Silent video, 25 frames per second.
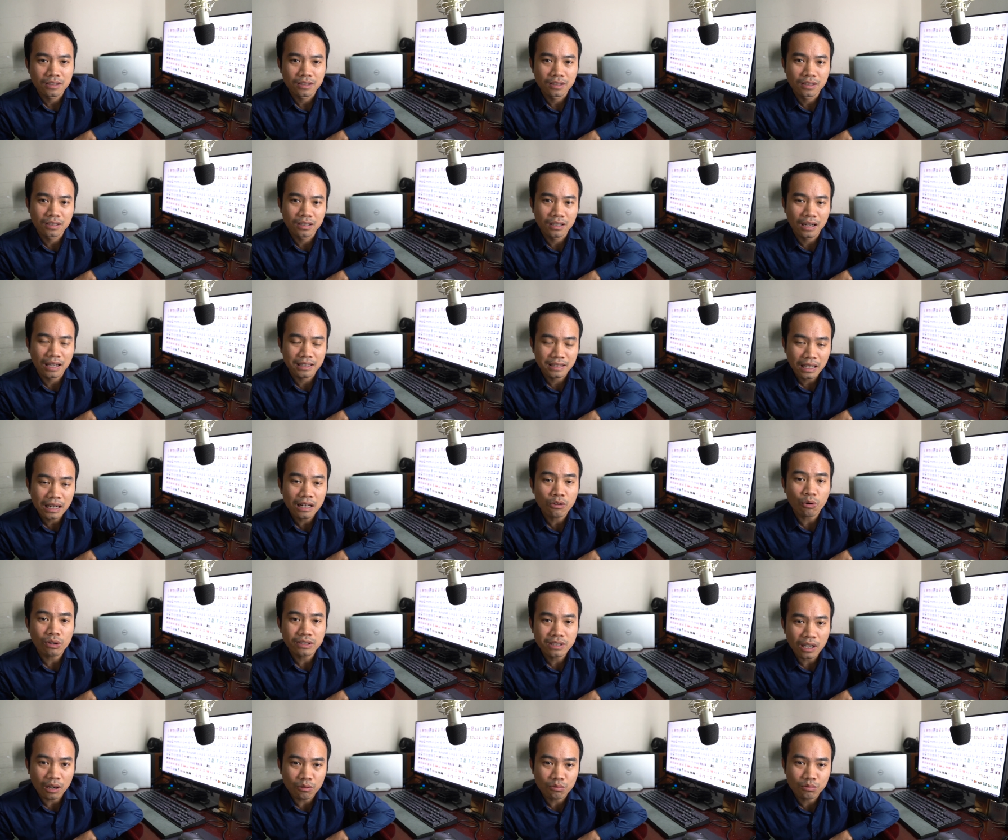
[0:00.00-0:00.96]
ờ, là rất là
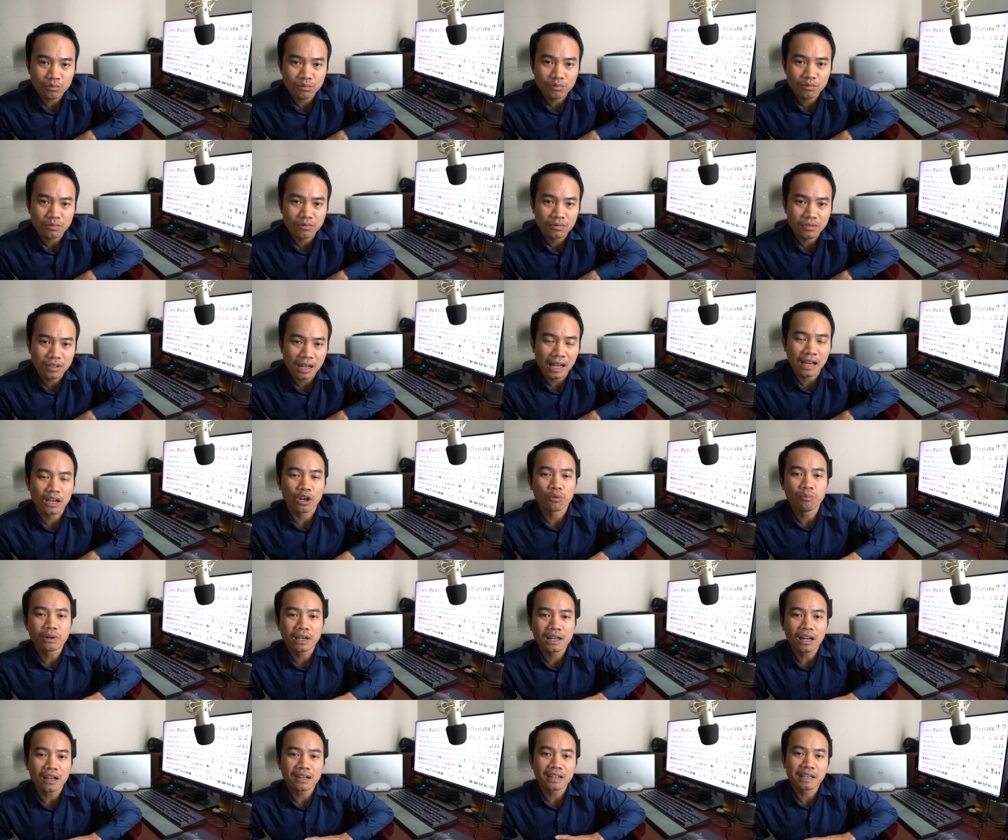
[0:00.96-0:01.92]
quan trọng à có
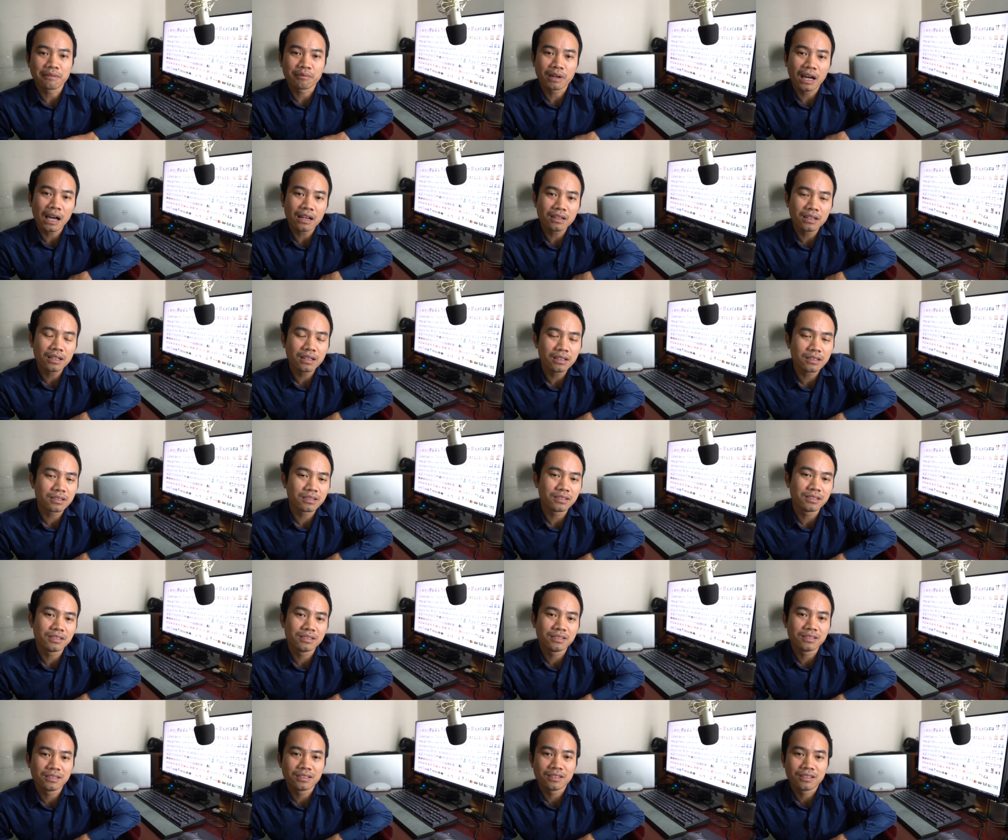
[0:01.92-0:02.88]
một cái đặc điểm khác nữa
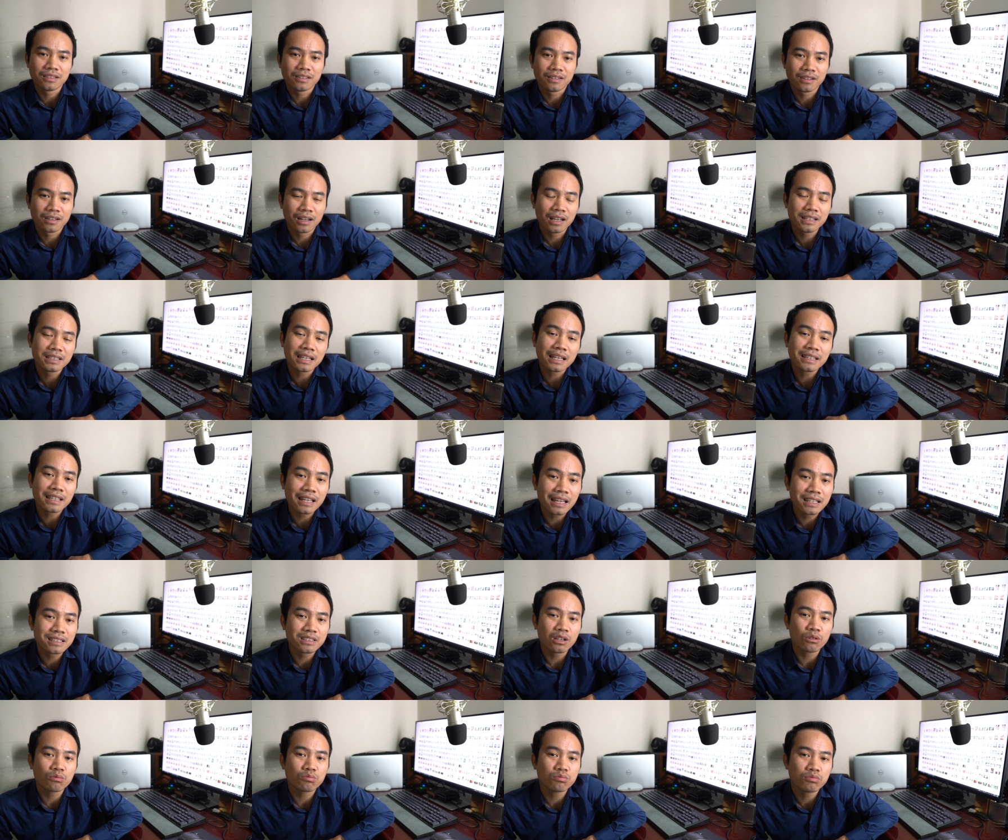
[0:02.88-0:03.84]
là lễ gia
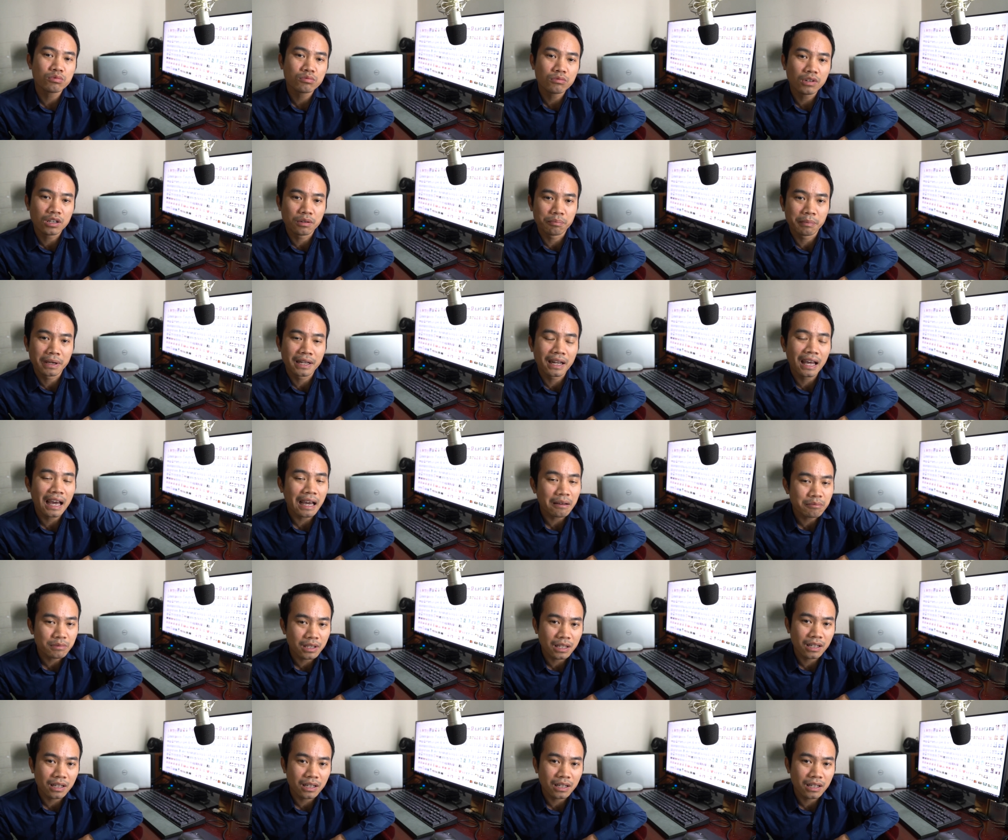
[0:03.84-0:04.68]
tiên trong ở miền Nam